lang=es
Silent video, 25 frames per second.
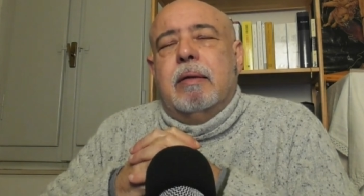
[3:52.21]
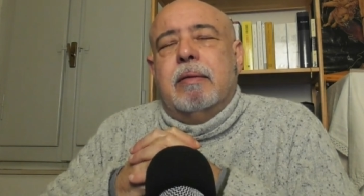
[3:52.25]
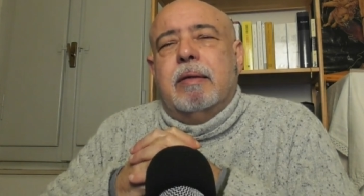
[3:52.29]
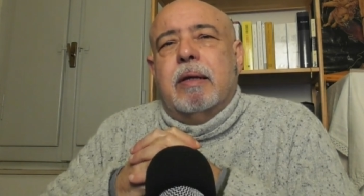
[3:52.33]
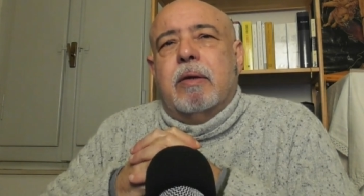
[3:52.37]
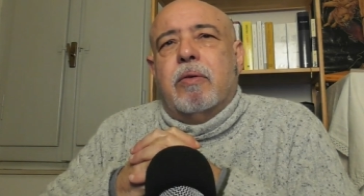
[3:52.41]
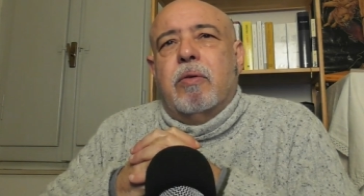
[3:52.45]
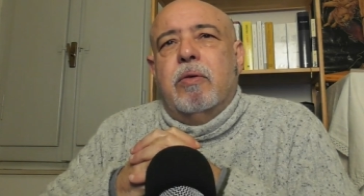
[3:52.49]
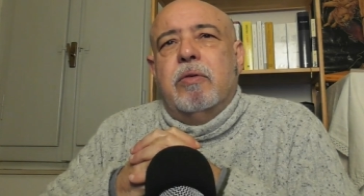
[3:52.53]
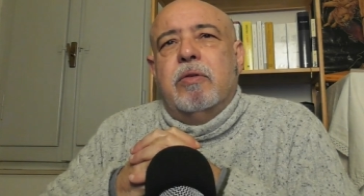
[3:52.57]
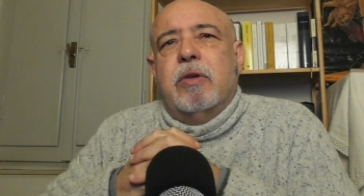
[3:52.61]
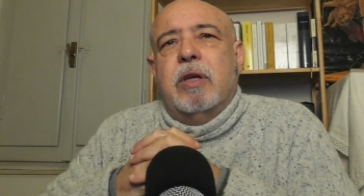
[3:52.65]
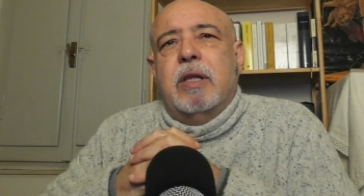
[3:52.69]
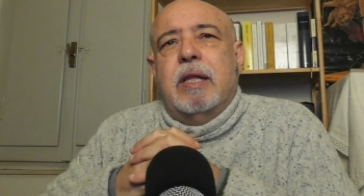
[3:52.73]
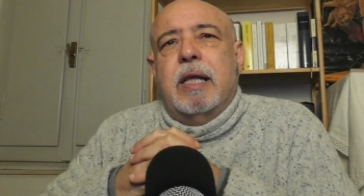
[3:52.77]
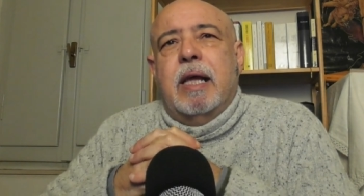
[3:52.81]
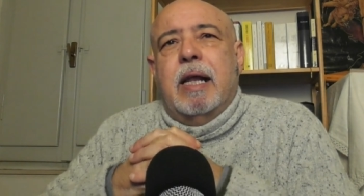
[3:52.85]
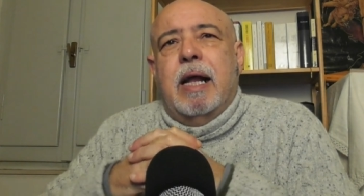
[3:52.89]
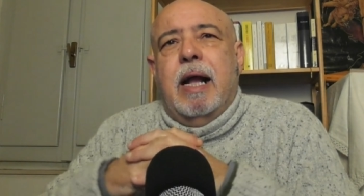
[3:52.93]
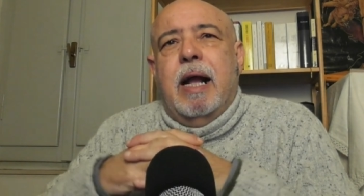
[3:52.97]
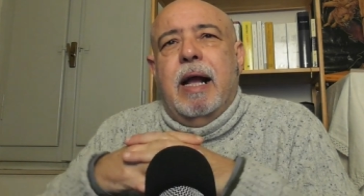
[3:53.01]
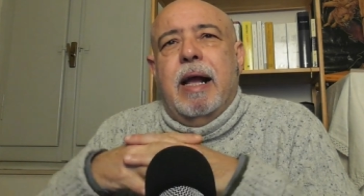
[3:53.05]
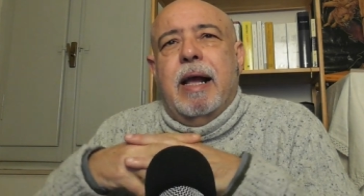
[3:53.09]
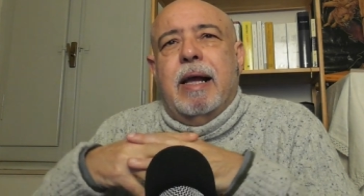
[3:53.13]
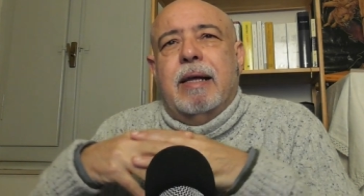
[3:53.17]
se
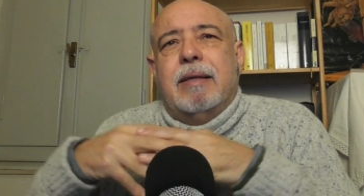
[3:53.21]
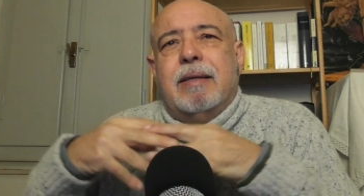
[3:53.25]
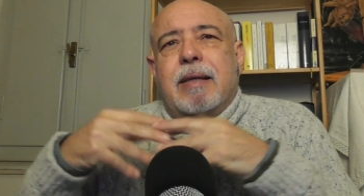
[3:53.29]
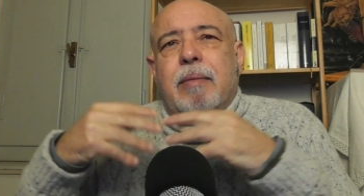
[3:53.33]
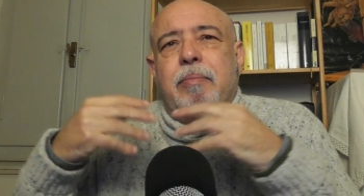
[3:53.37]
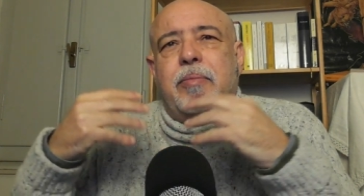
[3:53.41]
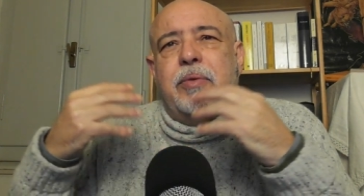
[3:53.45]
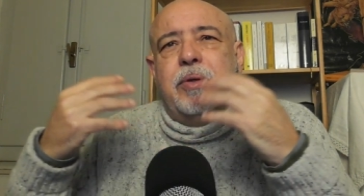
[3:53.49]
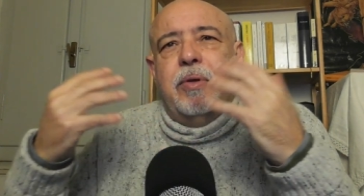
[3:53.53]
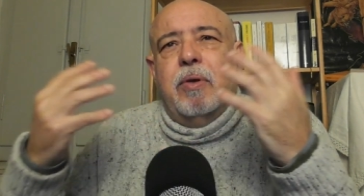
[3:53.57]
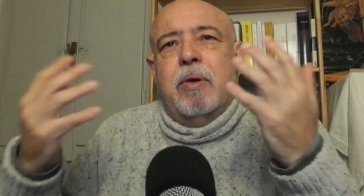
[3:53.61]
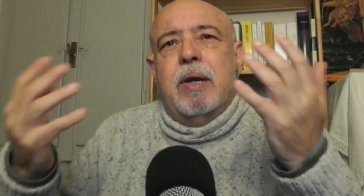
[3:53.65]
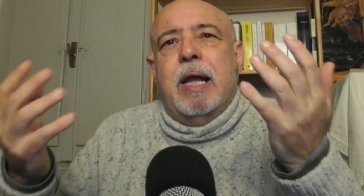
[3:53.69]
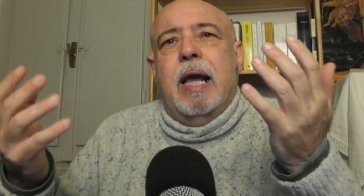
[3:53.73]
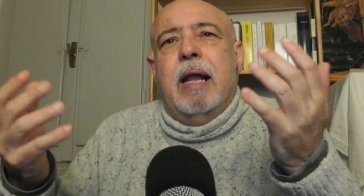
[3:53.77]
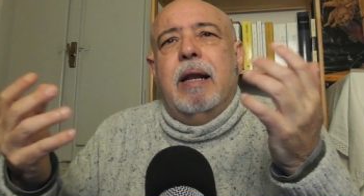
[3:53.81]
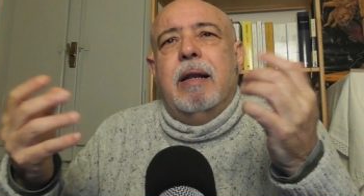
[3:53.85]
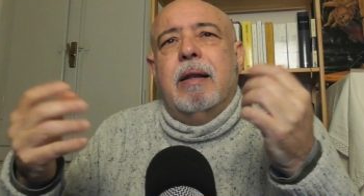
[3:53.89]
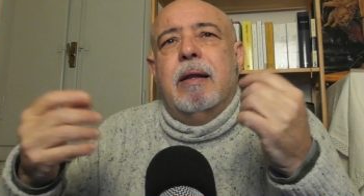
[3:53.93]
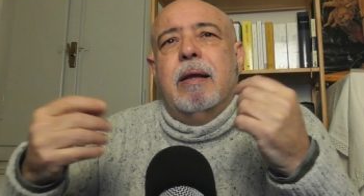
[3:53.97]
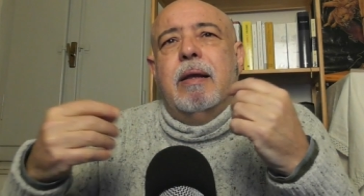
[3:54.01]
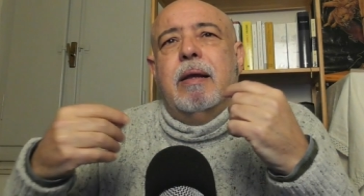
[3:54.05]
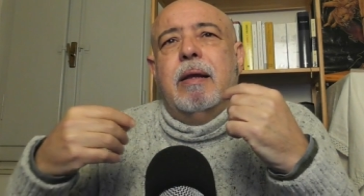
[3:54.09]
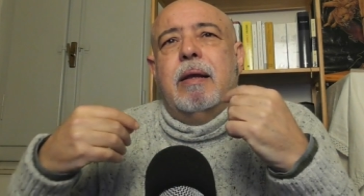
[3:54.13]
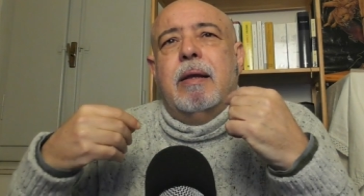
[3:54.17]
considera
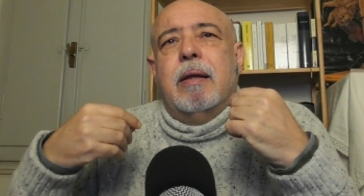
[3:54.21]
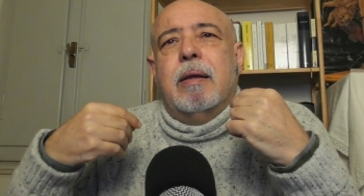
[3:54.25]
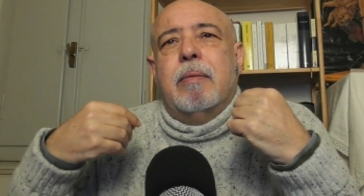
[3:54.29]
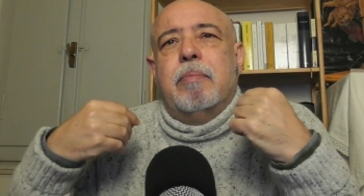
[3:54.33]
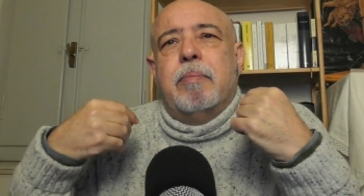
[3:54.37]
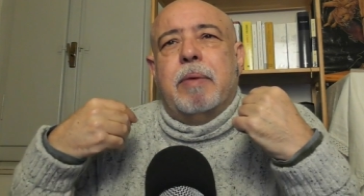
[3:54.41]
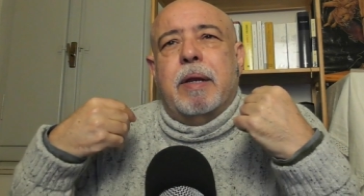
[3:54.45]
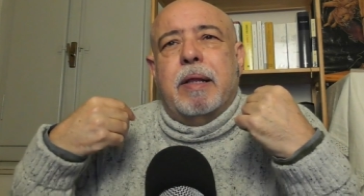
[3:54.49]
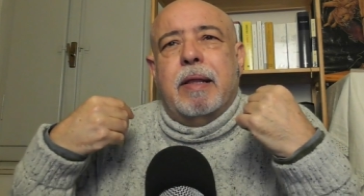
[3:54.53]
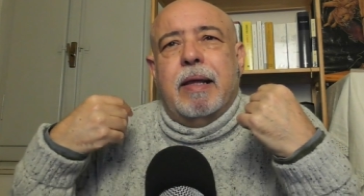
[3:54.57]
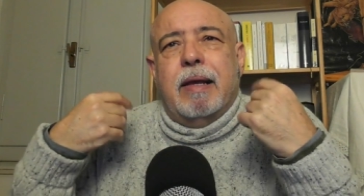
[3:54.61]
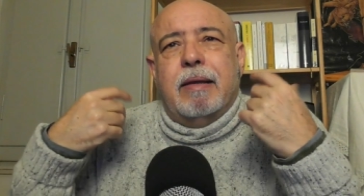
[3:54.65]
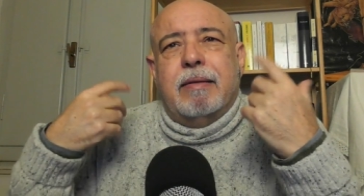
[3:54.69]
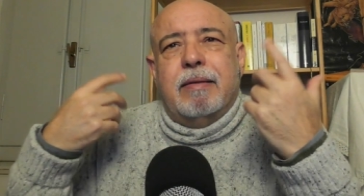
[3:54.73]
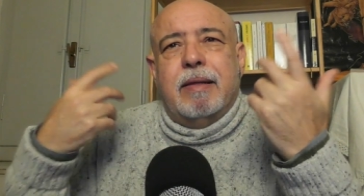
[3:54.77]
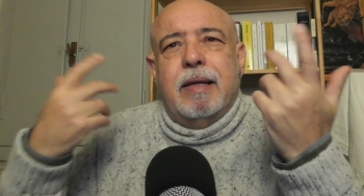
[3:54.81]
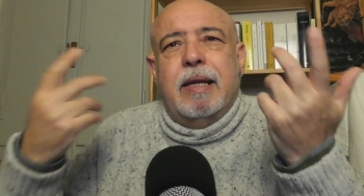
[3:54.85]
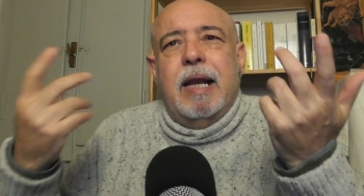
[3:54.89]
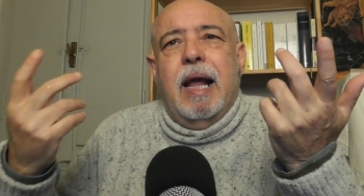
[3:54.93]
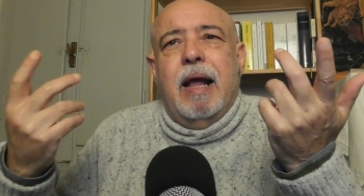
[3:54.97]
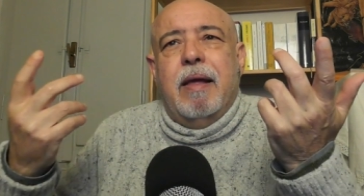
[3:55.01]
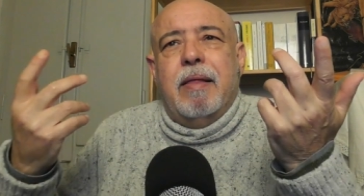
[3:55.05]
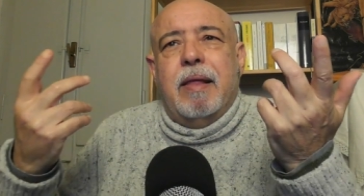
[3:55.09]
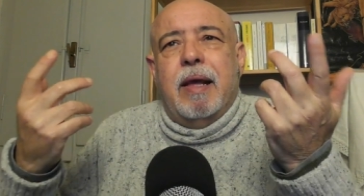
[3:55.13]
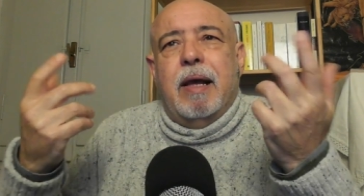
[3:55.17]
excepcional,
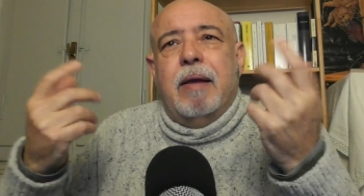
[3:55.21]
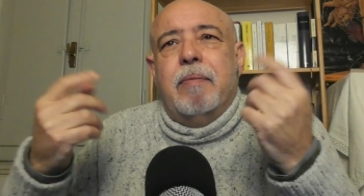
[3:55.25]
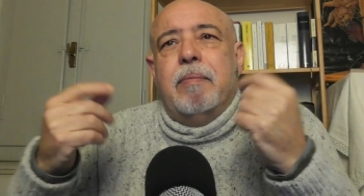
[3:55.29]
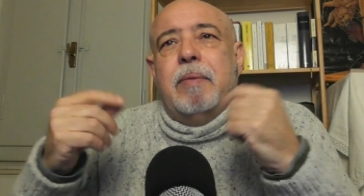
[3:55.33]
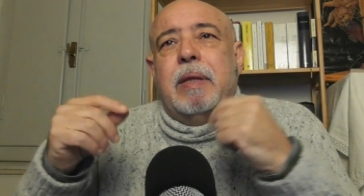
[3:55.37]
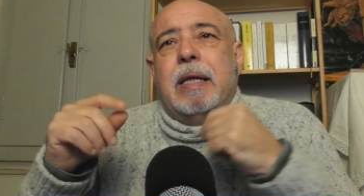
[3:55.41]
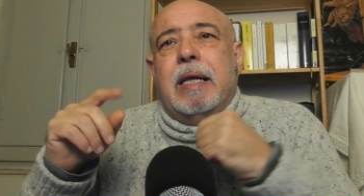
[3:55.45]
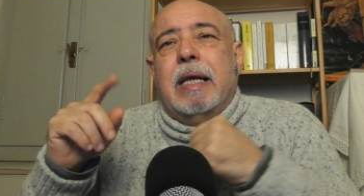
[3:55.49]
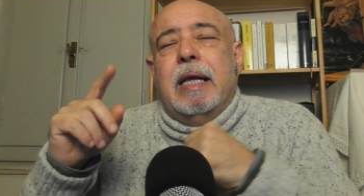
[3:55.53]
predestinada,